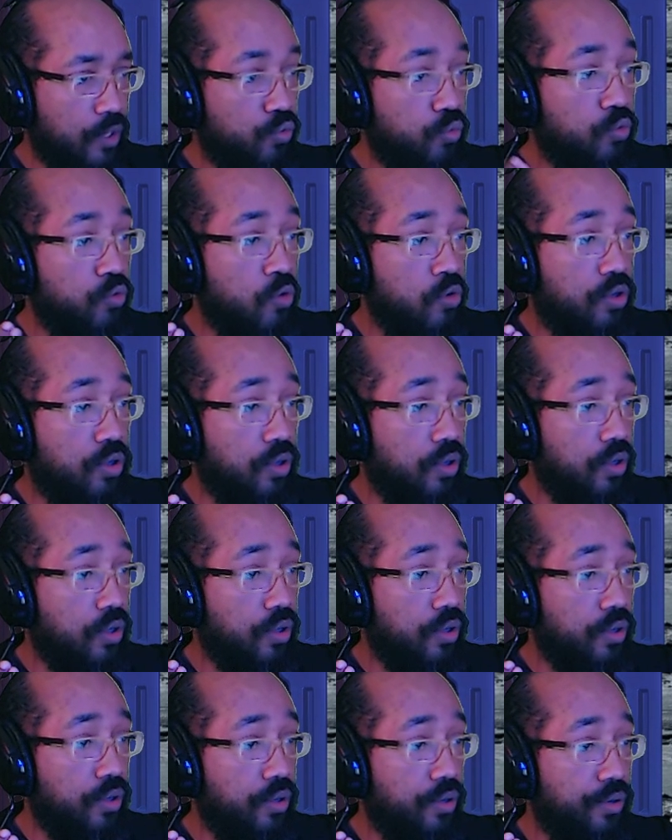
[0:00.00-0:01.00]
qui joue donc
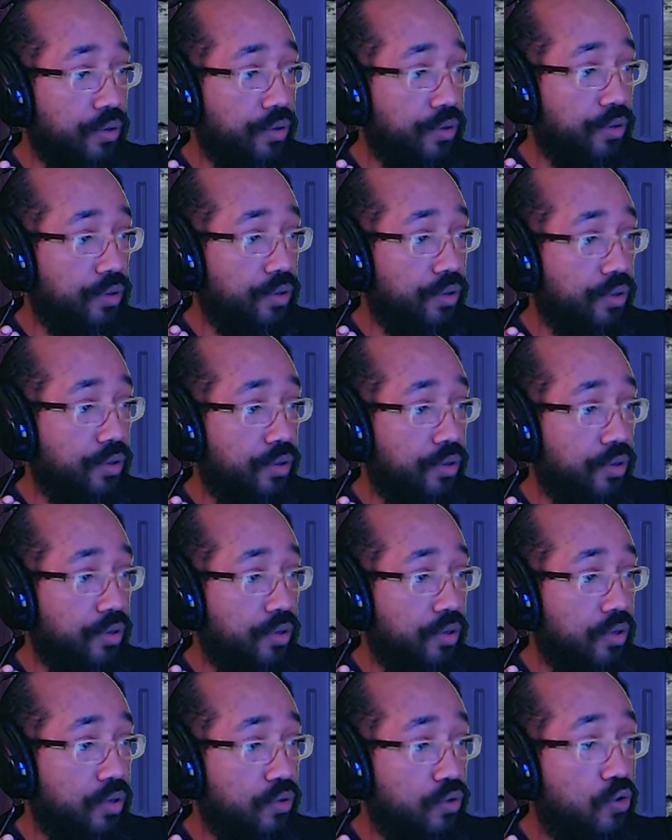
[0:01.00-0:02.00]

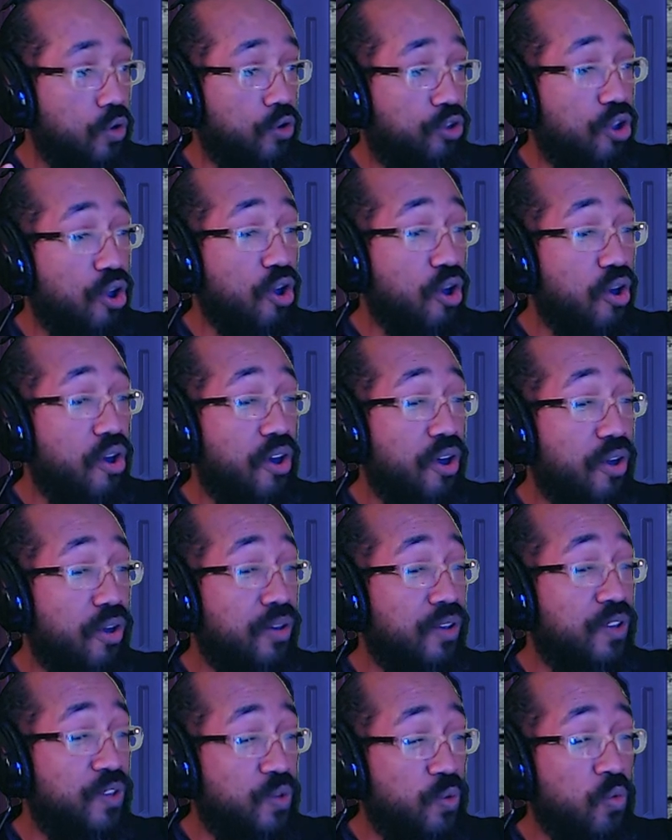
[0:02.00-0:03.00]
Docteur
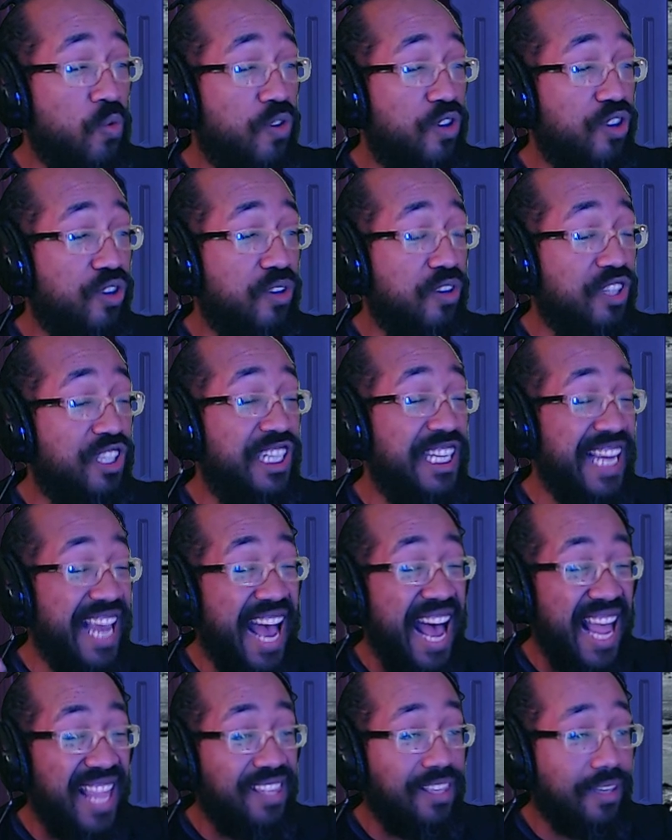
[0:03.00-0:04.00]
Song
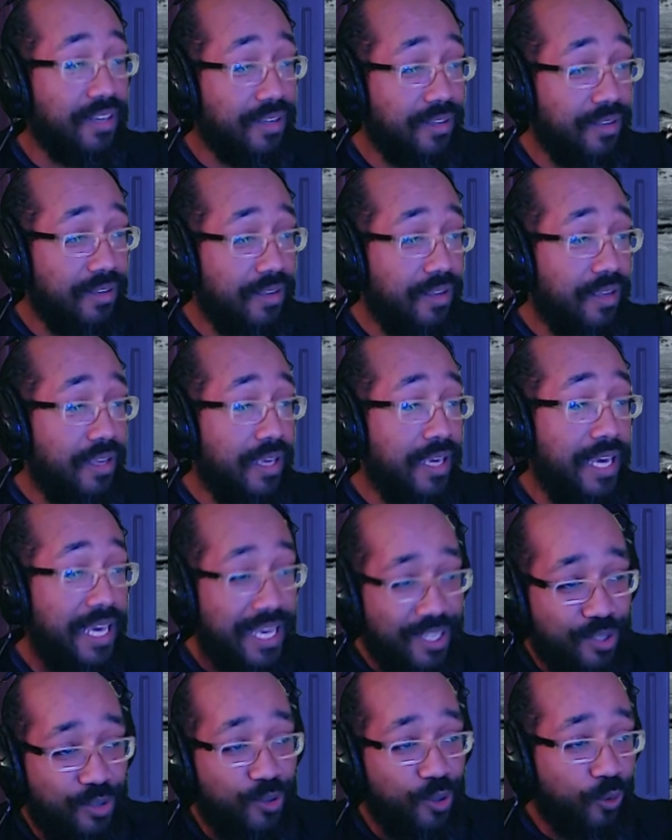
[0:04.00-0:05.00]
Han
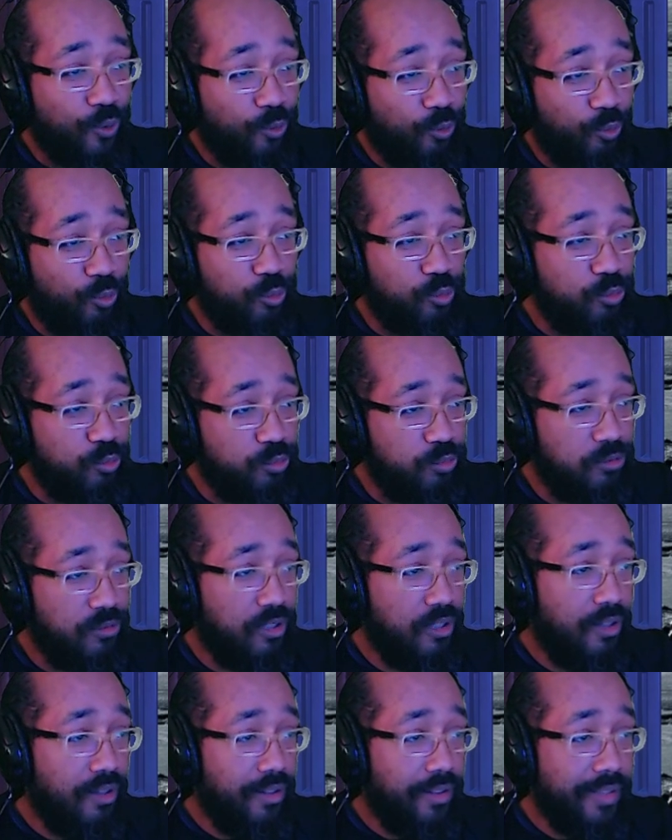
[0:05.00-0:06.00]
et surtout
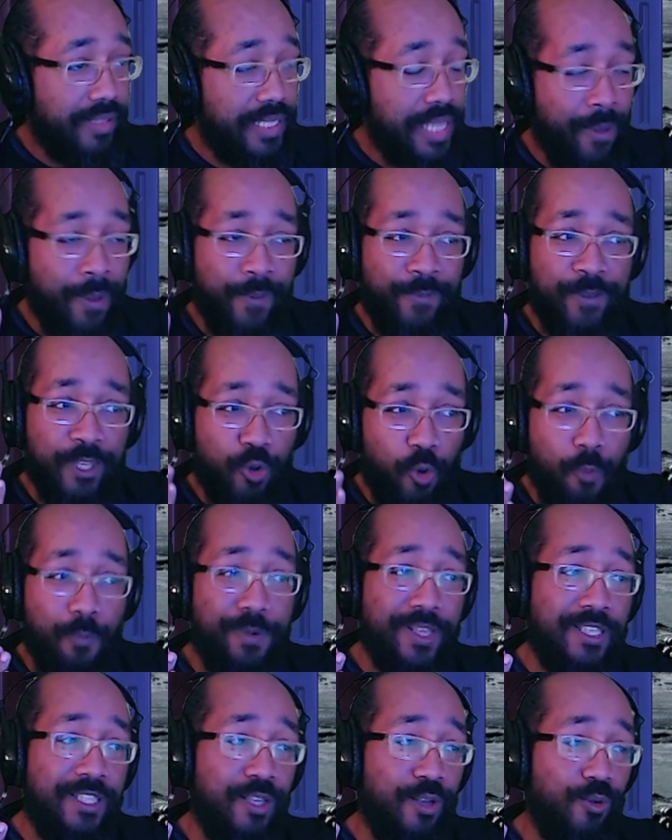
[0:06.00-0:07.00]
ça m'a fait
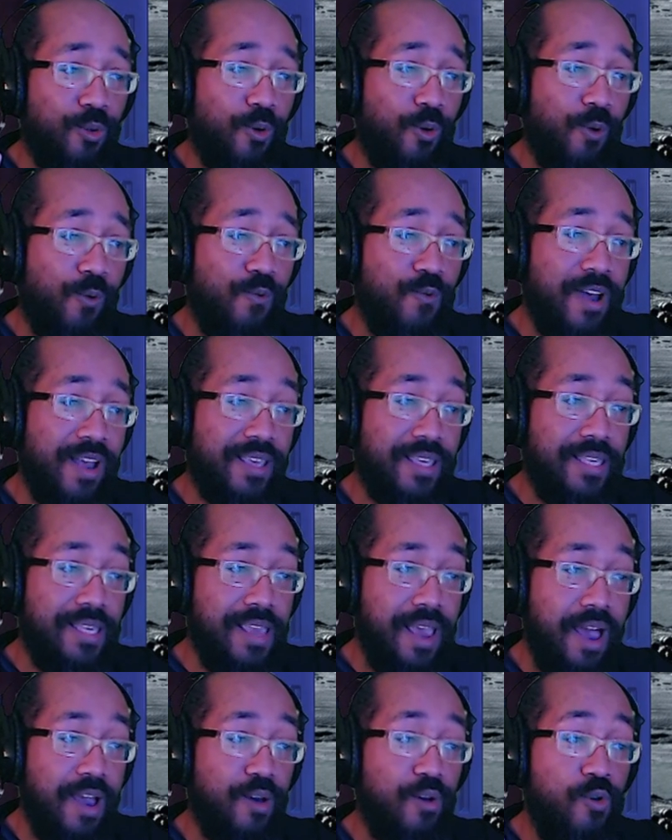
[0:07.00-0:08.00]
trop plaisir de le revoir.
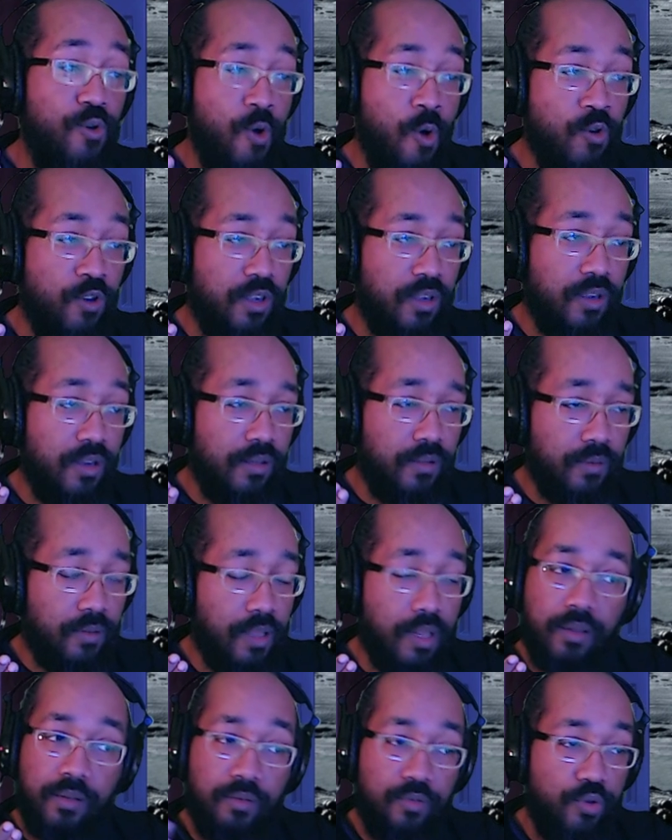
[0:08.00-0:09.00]
Il y a Gong
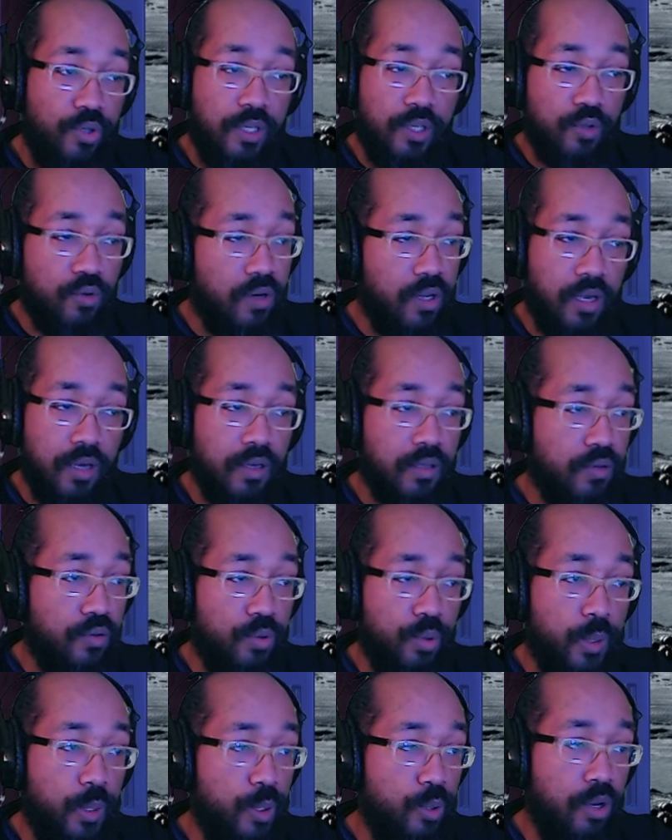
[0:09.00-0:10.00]
alors, je suis désolé, hein.
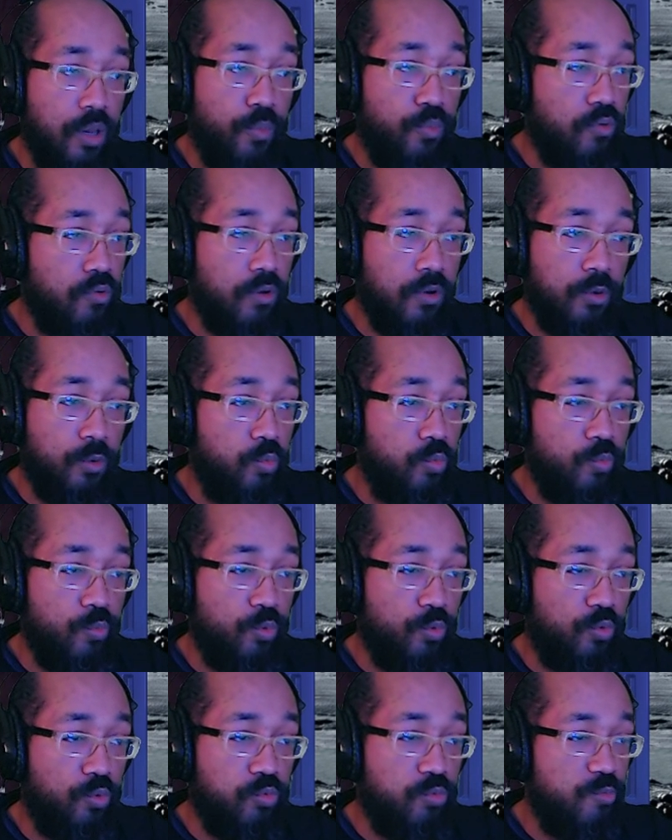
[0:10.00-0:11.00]
je suis désolé euh, pour,
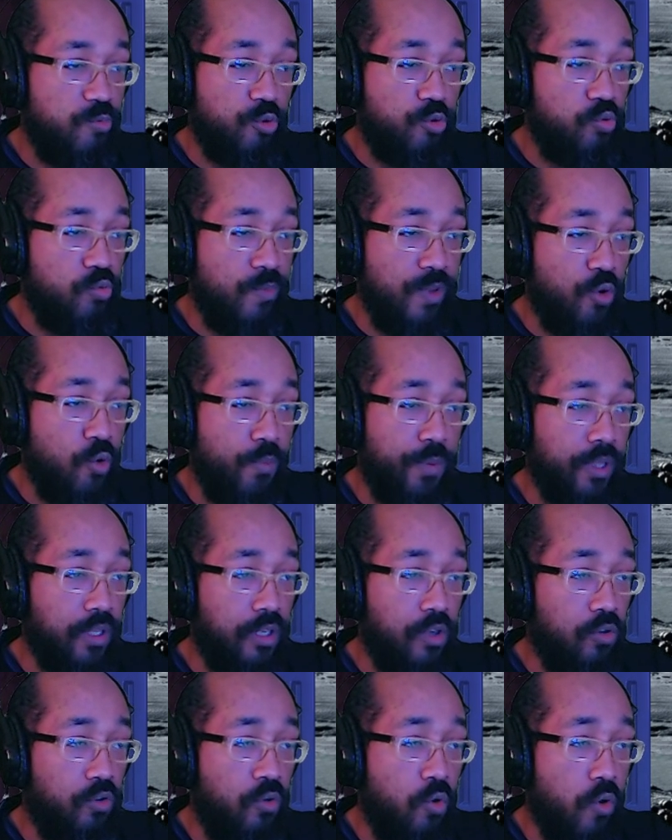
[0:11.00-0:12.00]
tous mes
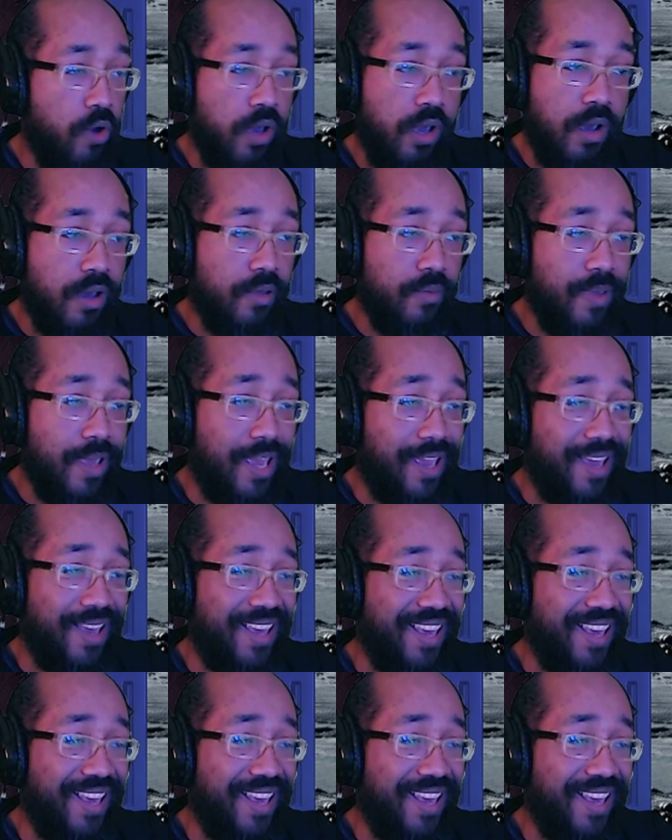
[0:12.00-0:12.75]
compatriotes coréens.